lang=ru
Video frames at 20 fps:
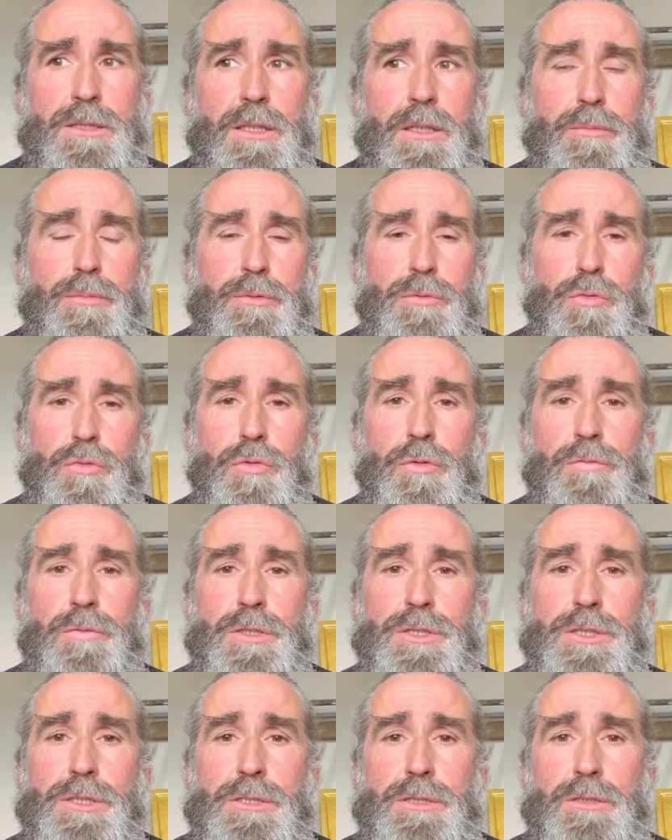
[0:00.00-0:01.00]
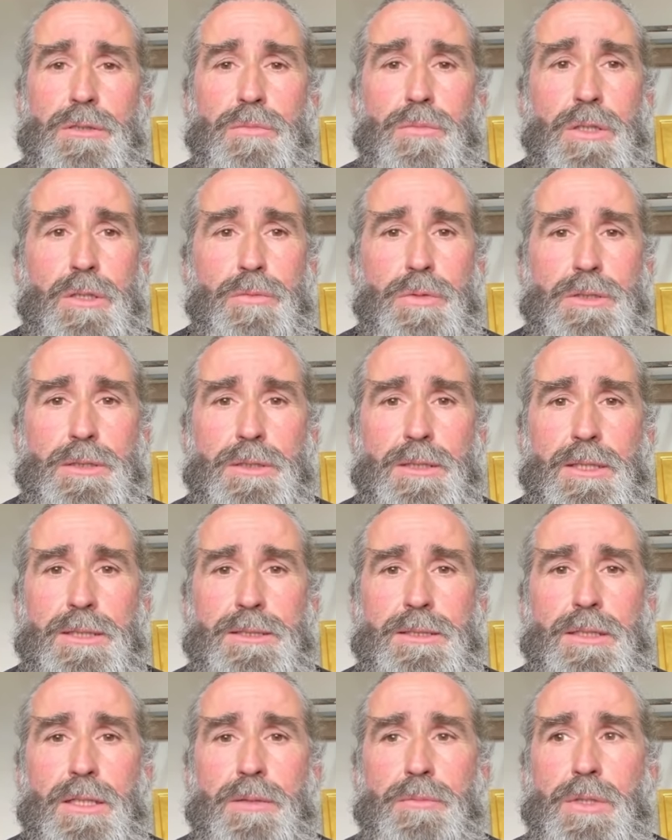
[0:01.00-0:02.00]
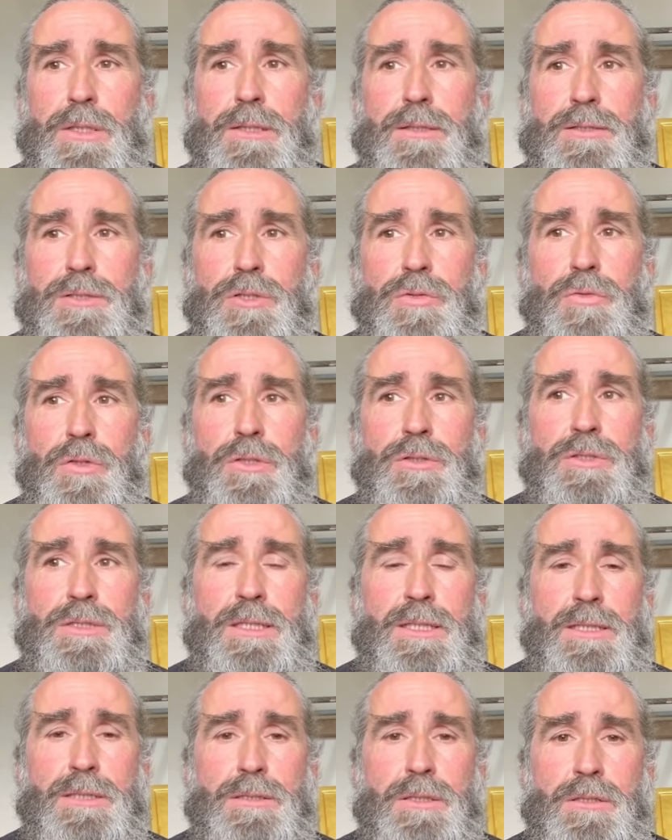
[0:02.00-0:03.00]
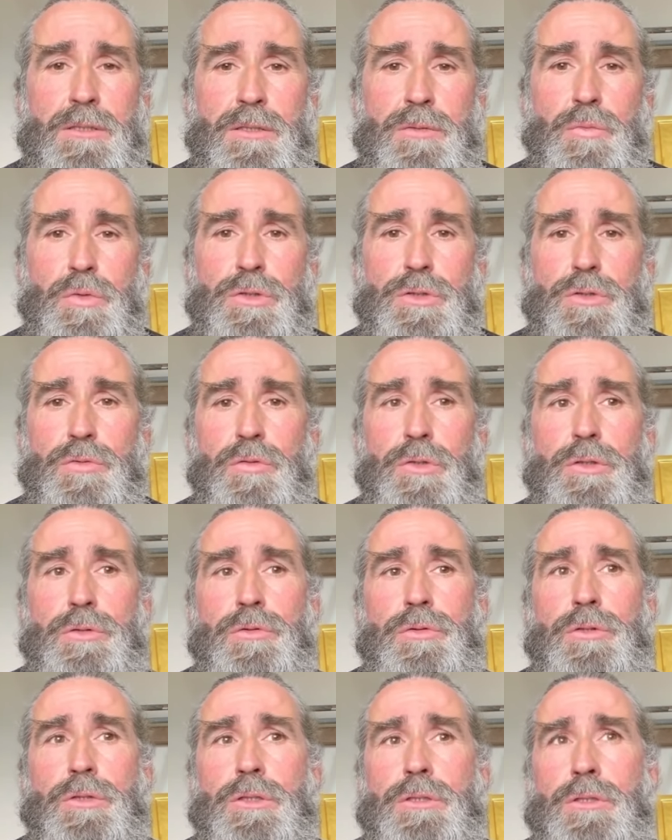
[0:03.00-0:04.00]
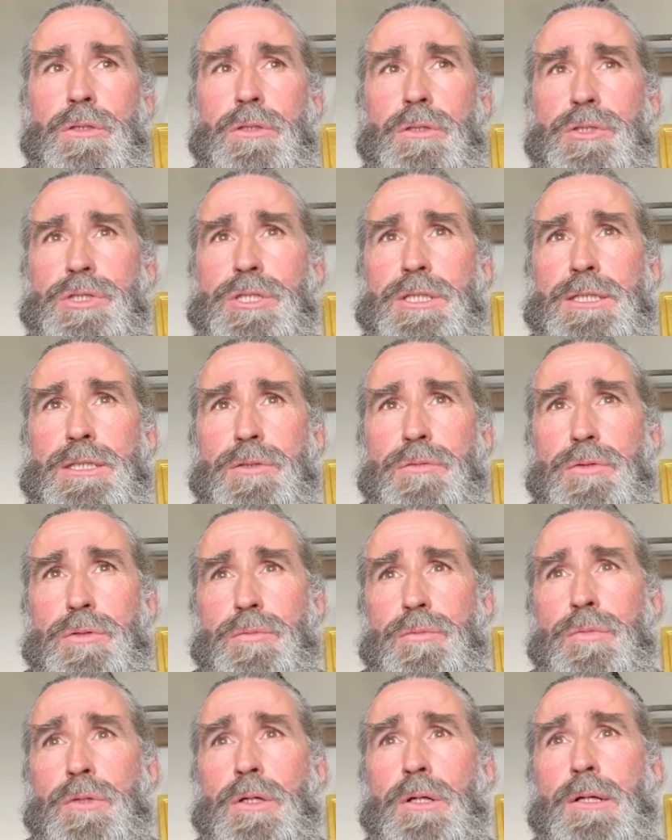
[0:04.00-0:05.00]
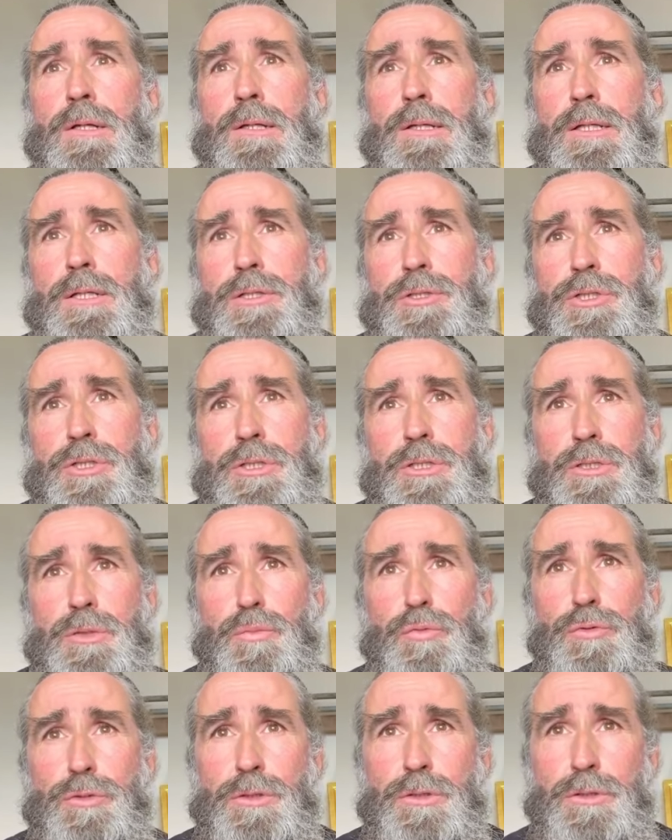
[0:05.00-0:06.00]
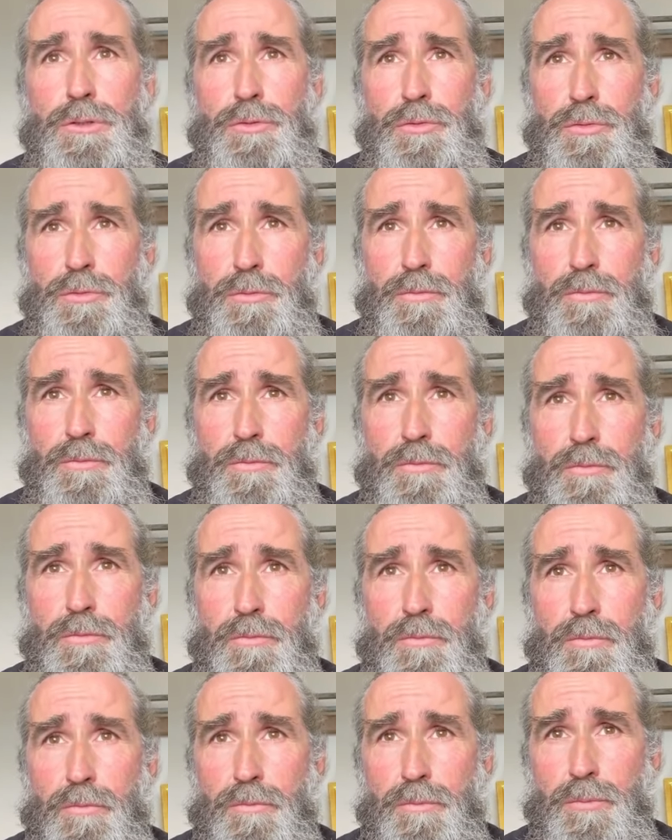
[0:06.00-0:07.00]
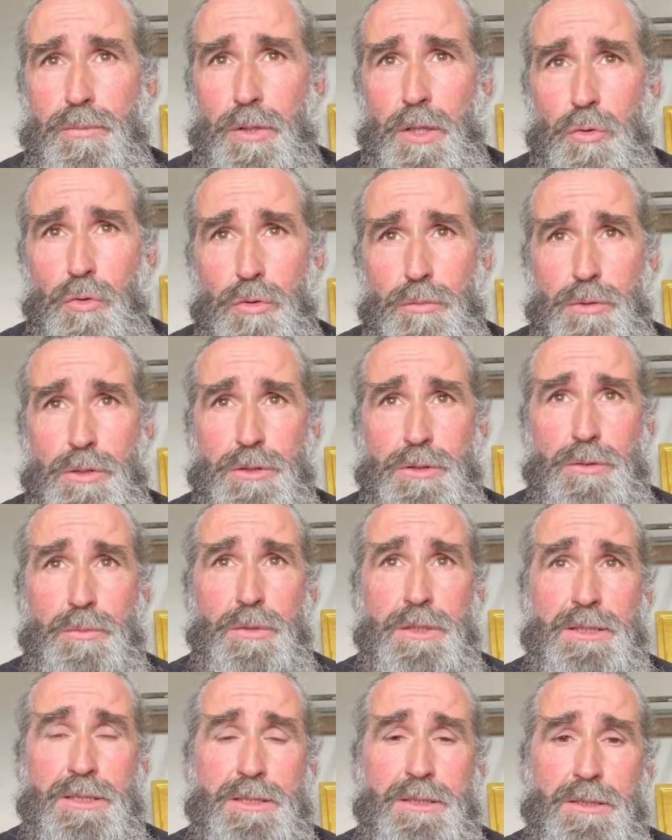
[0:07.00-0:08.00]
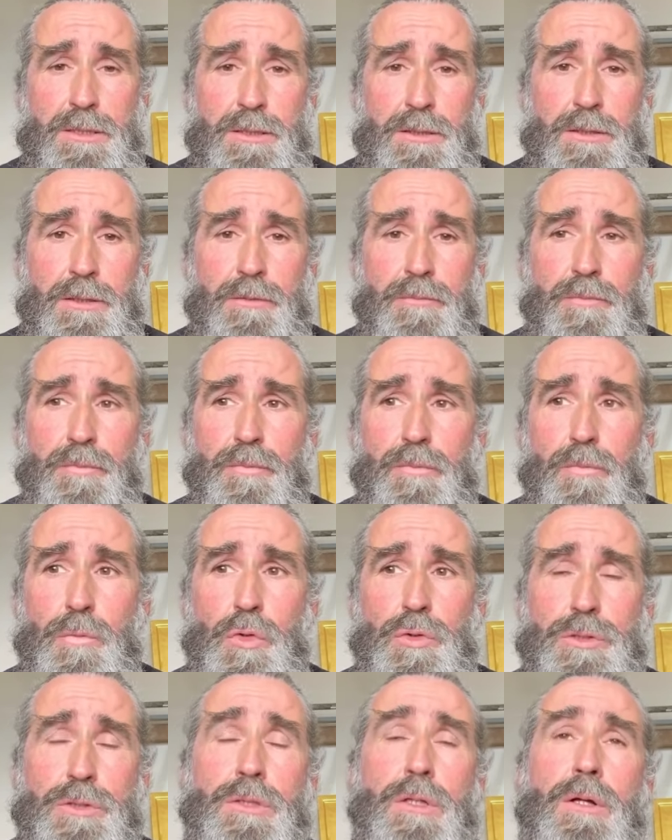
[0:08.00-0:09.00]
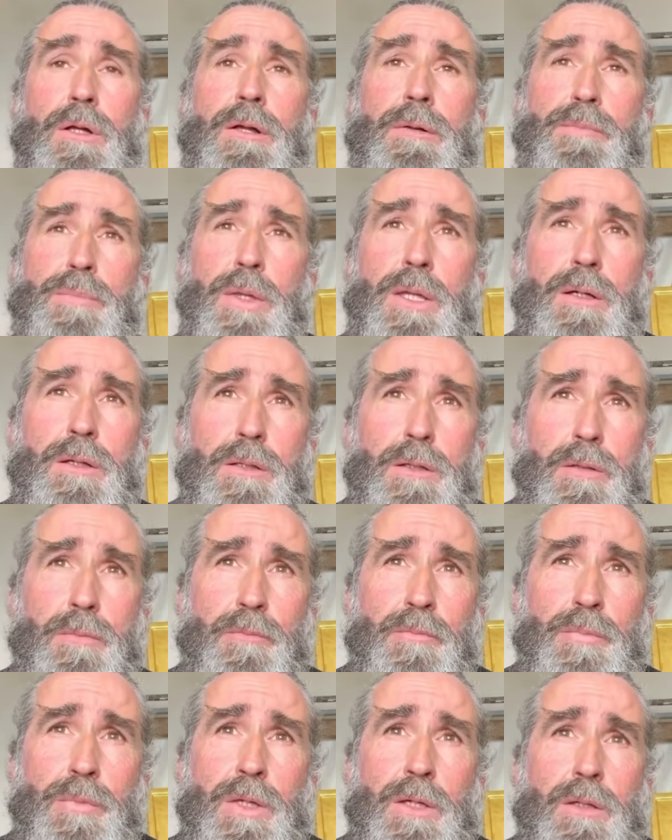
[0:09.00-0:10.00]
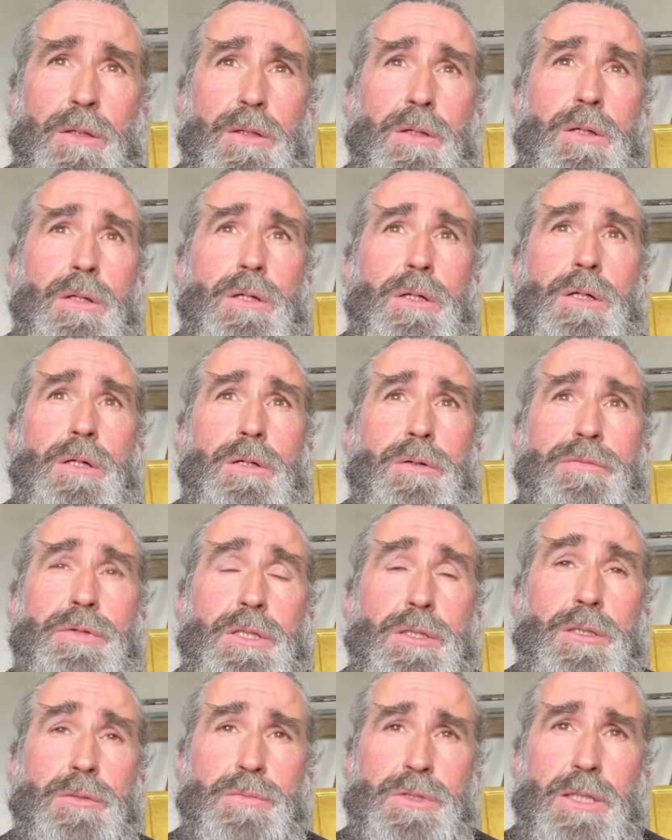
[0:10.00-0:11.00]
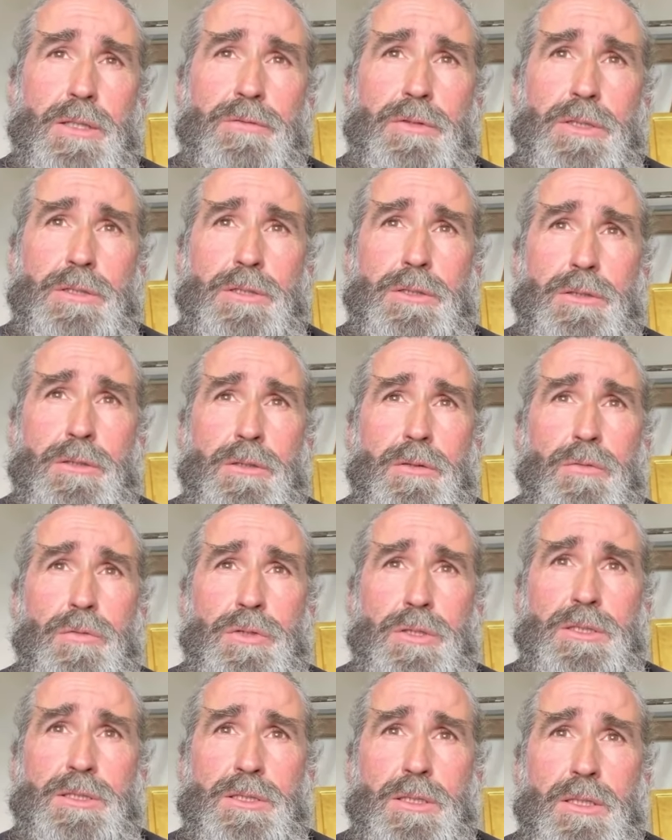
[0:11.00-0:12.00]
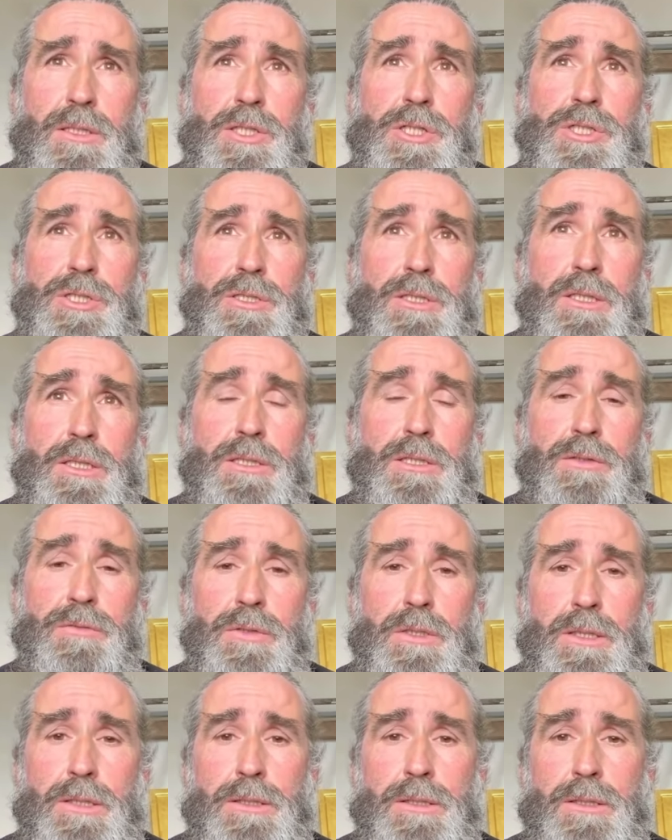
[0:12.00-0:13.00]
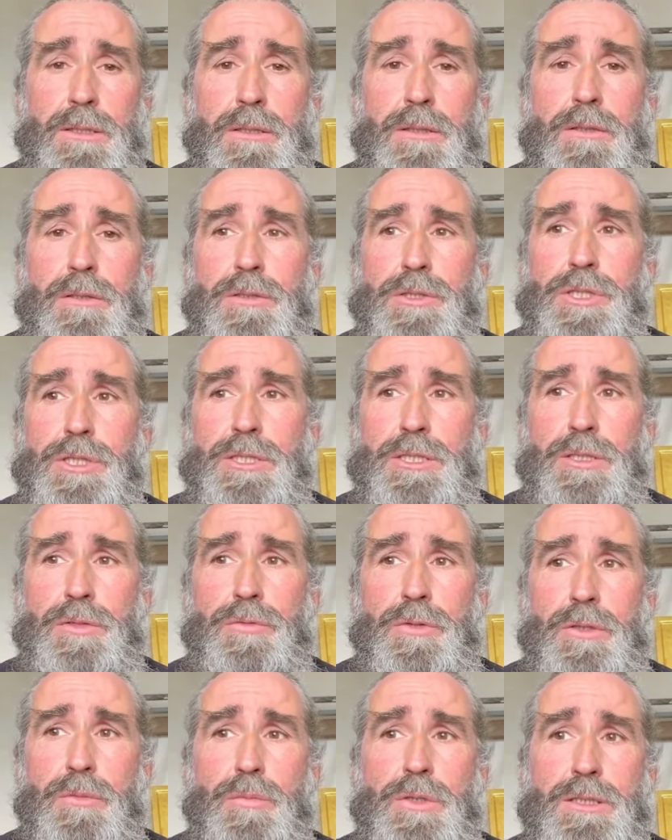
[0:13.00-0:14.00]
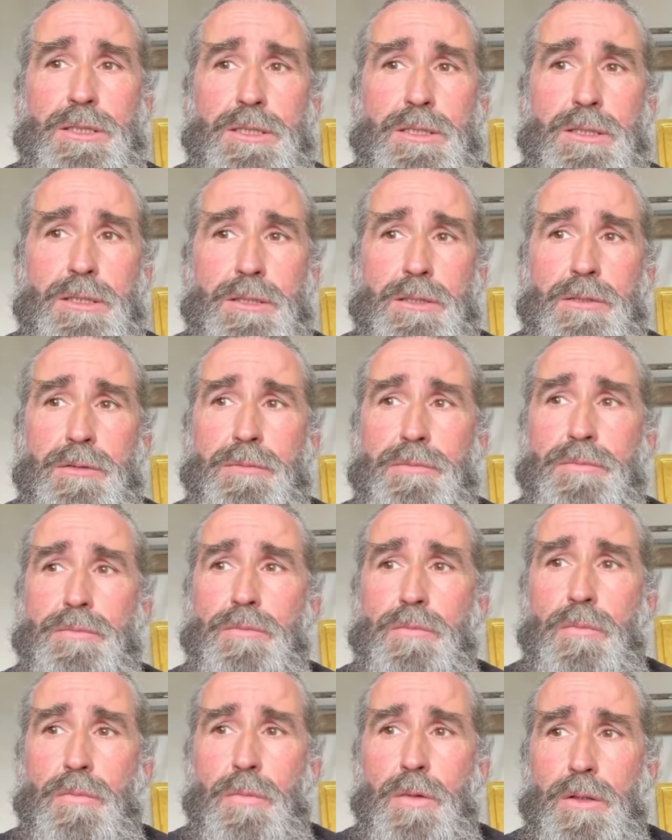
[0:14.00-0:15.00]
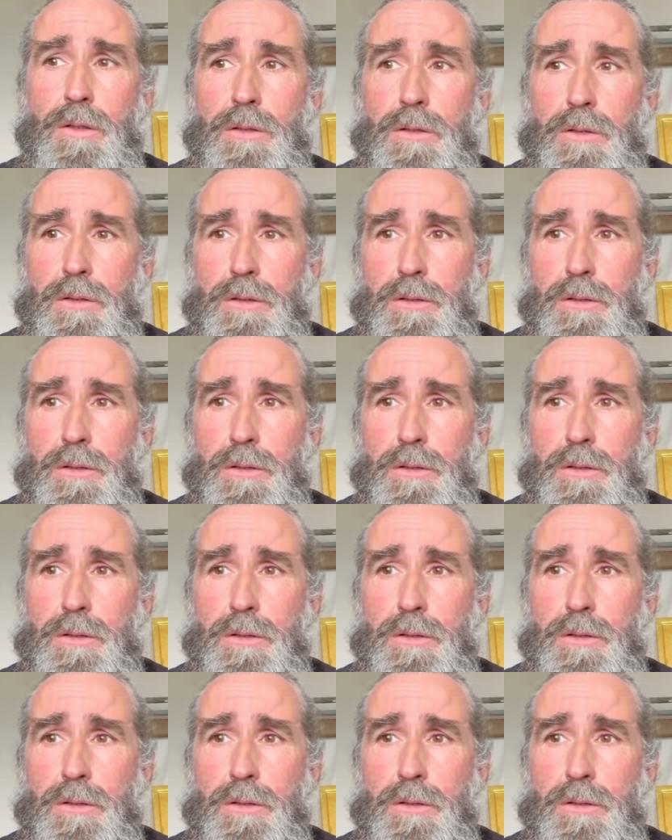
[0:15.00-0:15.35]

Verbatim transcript: этап духовной жизни, борьбы со страстями, они называют деятельным и называют это шествием через пустыню. Прообраз Моисея, то есть э, в Ветхом Завете вот историческое явление шествия Моисея, э,